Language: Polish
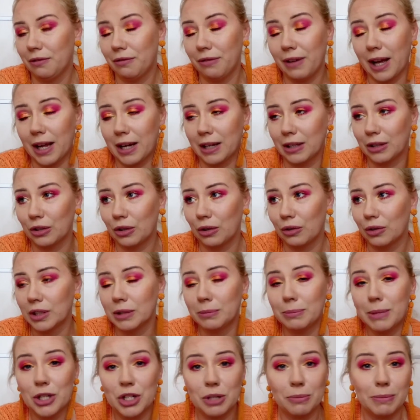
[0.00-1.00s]
nie warto.
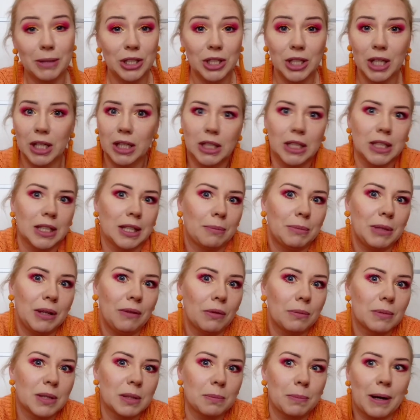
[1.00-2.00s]
Chyba, że macie jakieś tam,
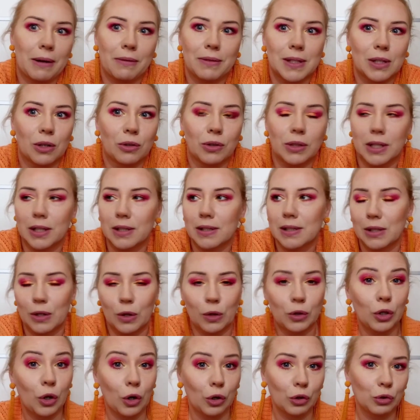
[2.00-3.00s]
nie wiem, sprawdzone
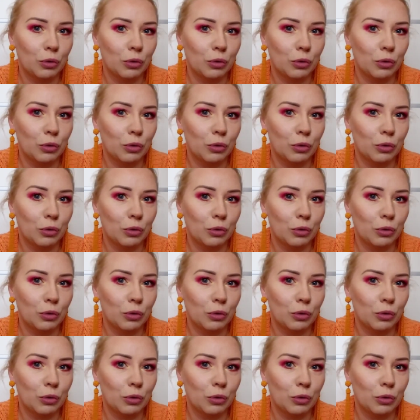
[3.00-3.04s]
strony,